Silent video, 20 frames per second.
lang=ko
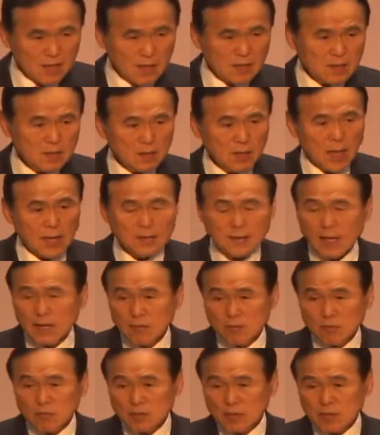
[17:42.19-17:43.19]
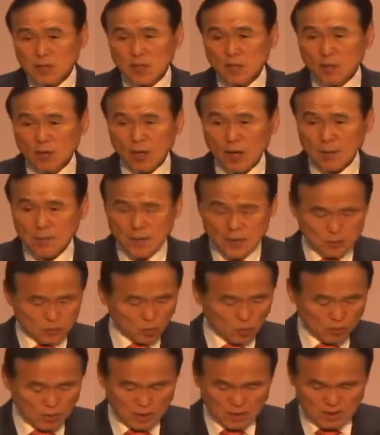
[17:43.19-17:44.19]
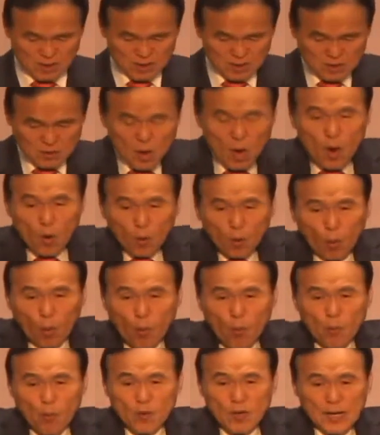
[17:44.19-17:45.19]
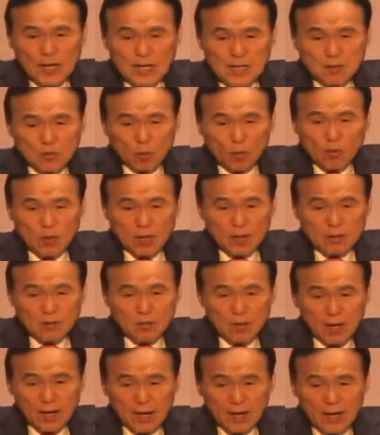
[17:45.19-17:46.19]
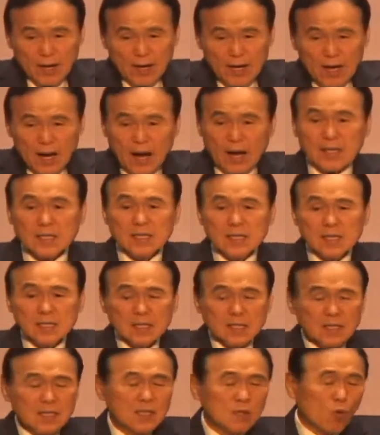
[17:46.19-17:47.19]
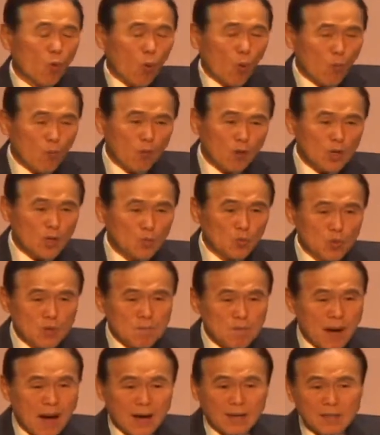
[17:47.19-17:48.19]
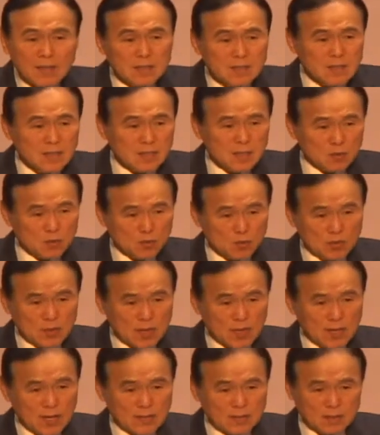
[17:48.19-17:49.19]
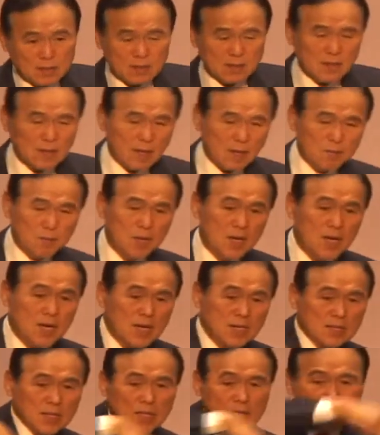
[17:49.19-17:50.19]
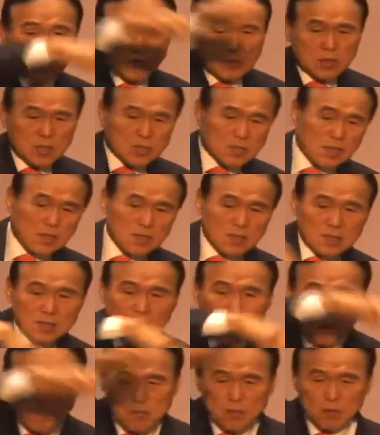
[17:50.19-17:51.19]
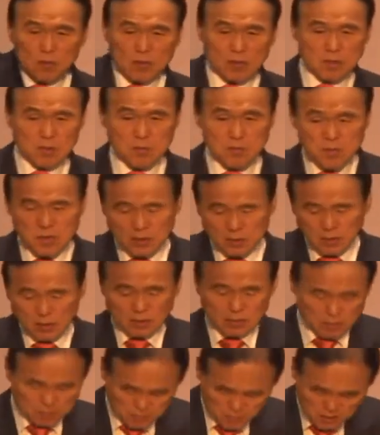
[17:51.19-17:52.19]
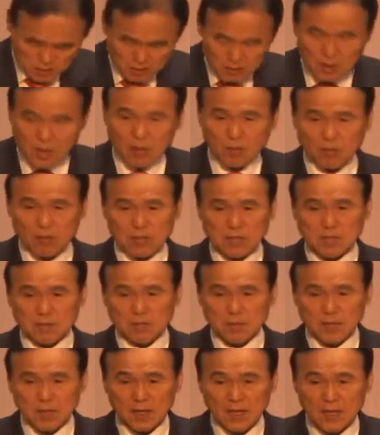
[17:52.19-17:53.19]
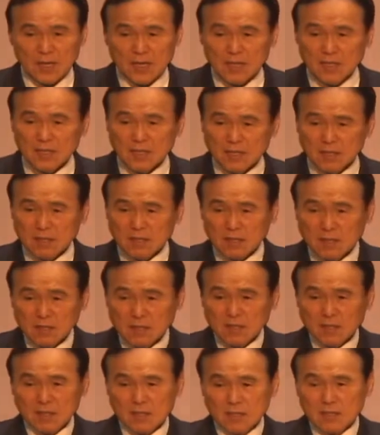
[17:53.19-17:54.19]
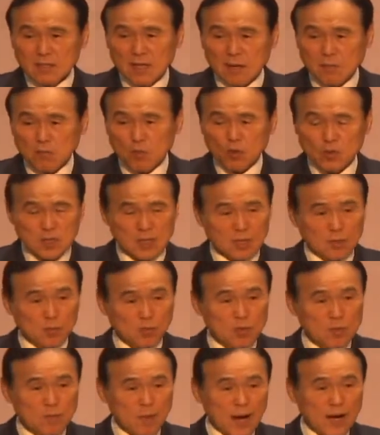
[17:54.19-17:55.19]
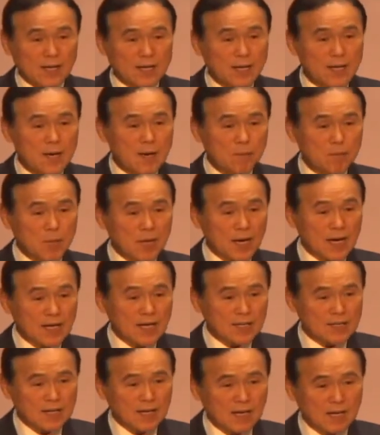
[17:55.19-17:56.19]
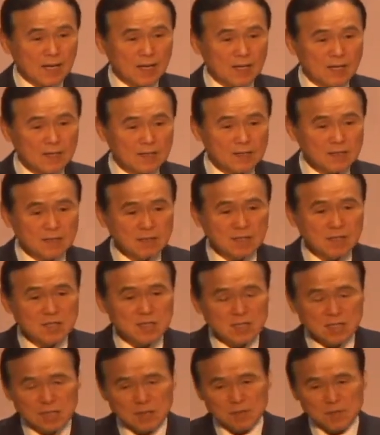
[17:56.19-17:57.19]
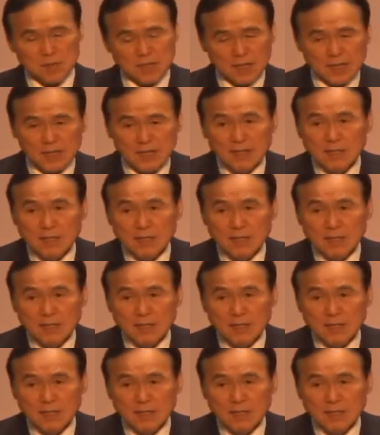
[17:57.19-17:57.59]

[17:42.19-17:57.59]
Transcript: 예를 들어 옛날 시골에 가면 동네 큰 고목이 하나 있어 동네 어귀에. 아, 이, 이 고목이 우리 마을을 지켜준다 해서 거기다가 뭐 새끼줄 징징징징 감아놓고 음식 나놓고 뭐 절을 하고 그랬습니다. 이, 이거, 이, 이거 잘못이야. 우리 마을이 평안하다. 그런 식입니다.